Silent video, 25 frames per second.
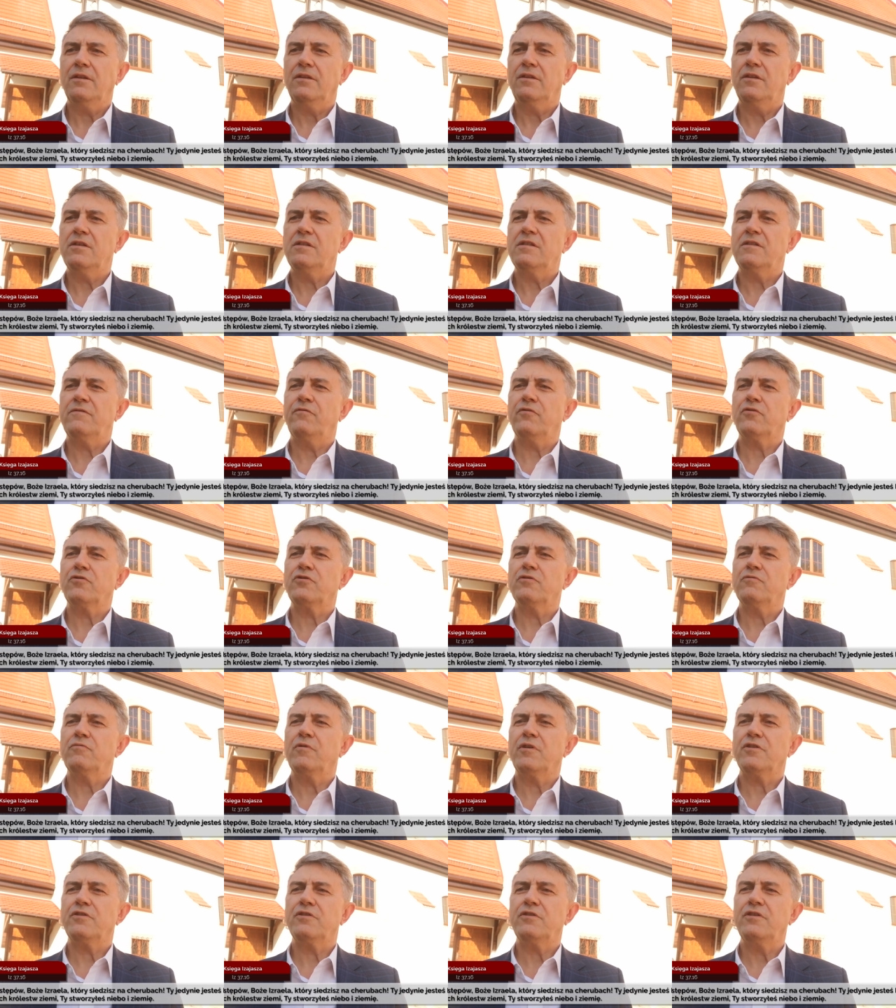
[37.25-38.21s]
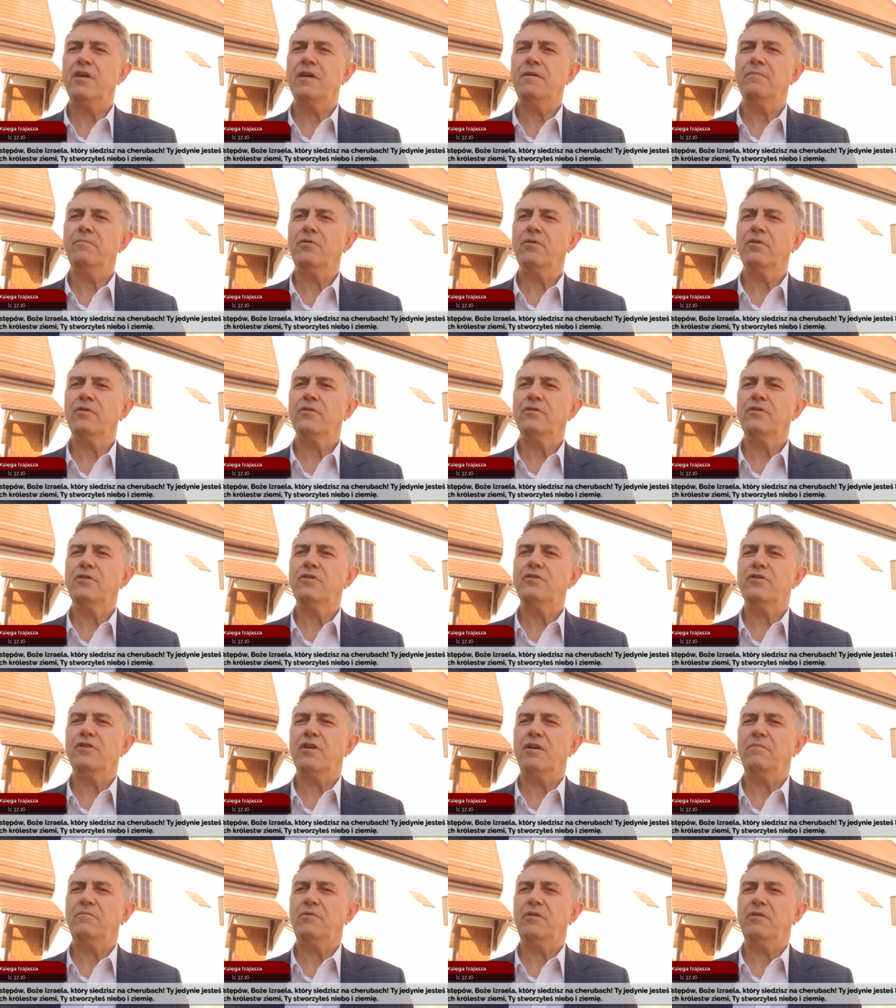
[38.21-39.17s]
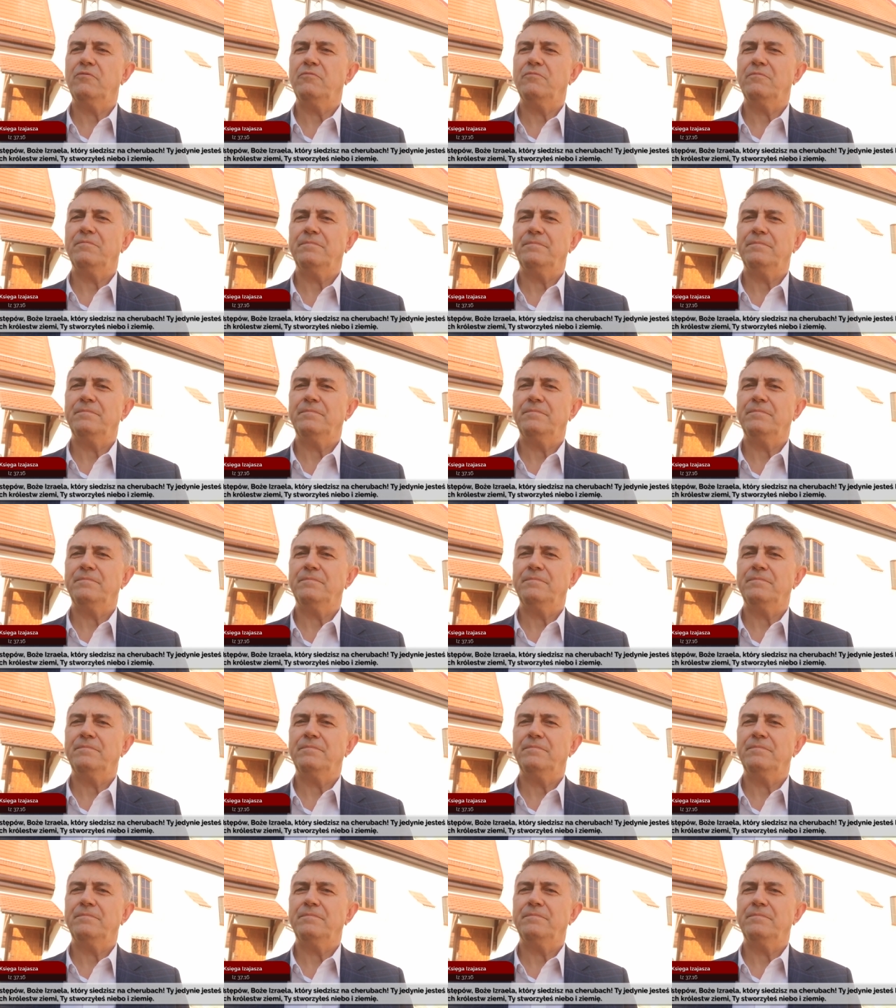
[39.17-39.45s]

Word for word: ty stworzyłeś niebo i ziemię.